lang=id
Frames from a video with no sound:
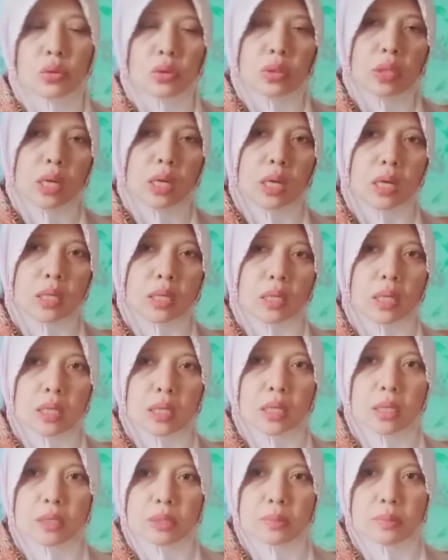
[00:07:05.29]
darah
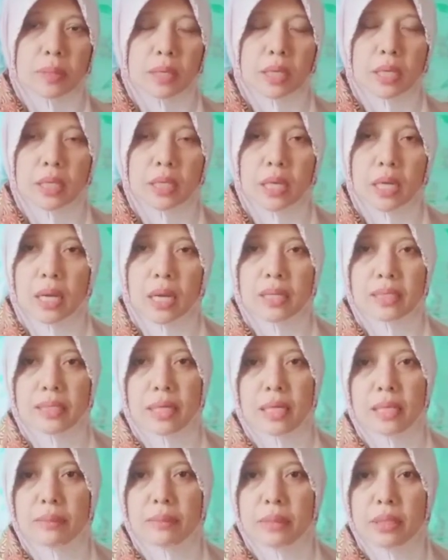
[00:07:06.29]
dan sebagainya nggak
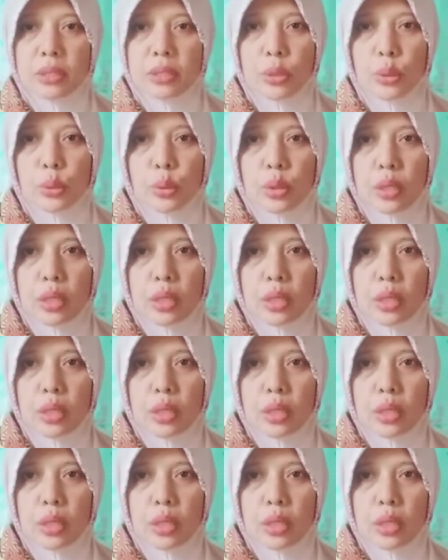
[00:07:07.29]
saling menjenguk